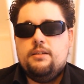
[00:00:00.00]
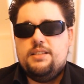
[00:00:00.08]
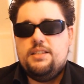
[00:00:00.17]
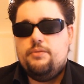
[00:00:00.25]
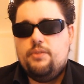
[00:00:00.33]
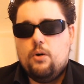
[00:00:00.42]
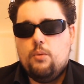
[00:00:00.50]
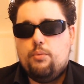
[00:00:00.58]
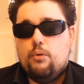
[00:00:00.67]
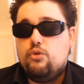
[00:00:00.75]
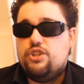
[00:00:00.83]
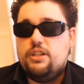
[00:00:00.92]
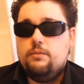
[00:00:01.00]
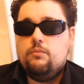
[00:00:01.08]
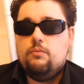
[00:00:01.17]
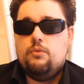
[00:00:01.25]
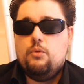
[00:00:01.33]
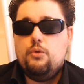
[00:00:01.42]
différents projets,
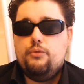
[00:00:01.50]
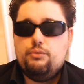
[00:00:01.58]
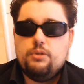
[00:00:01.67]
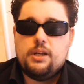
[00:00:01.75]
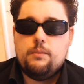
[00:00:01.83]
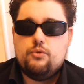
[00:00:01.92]
au fur et à